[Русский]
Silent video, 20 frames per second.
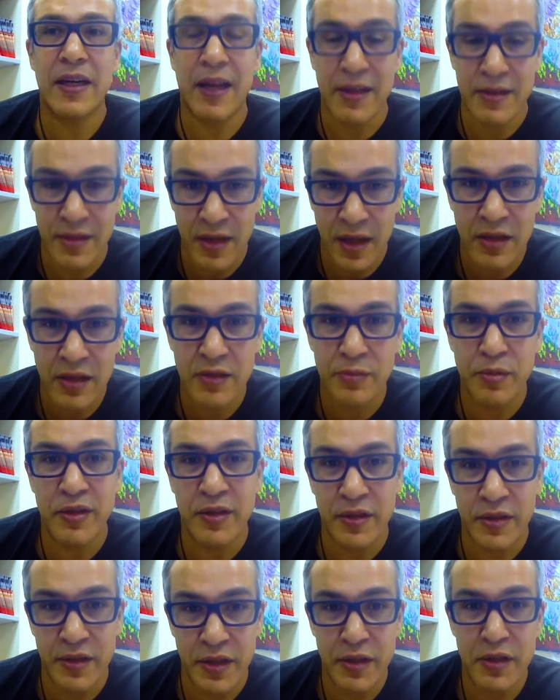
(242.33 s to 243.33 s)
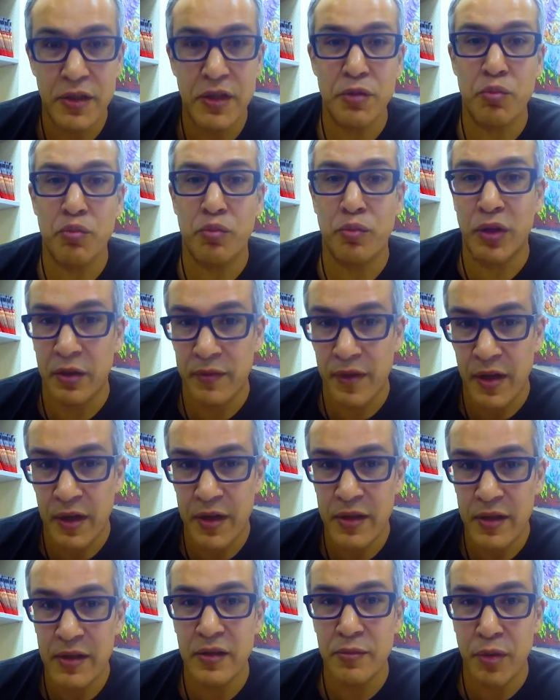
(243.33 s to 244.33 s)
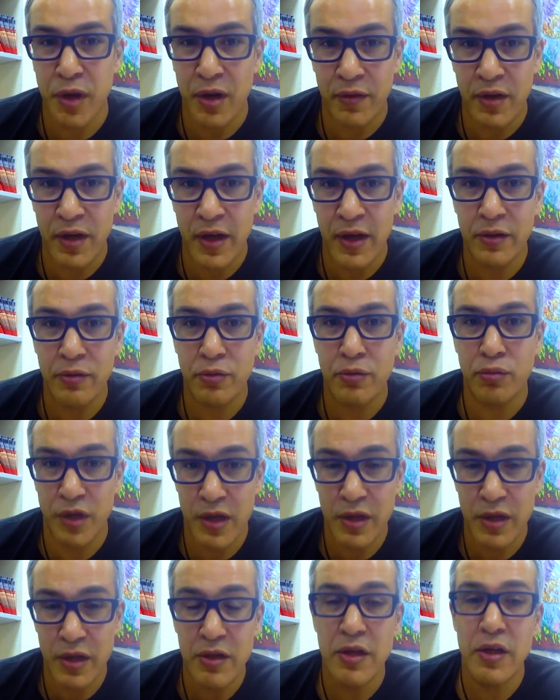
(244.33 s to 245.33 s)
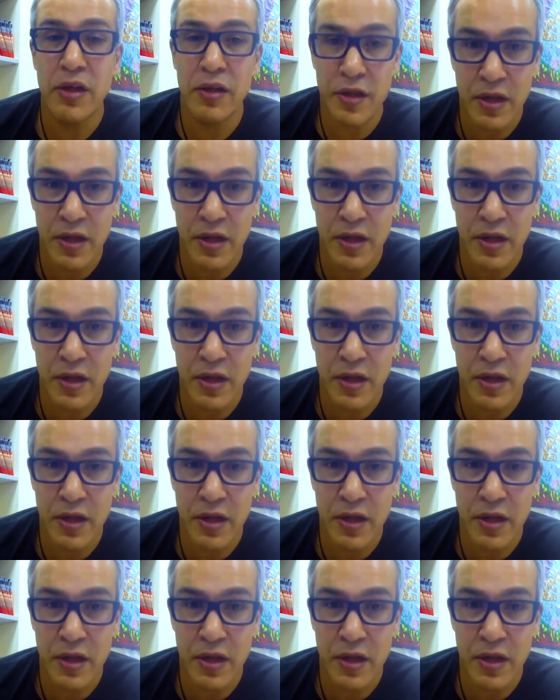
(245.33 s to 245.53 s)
казалось бы, эти деньги благотворительно направляет куда?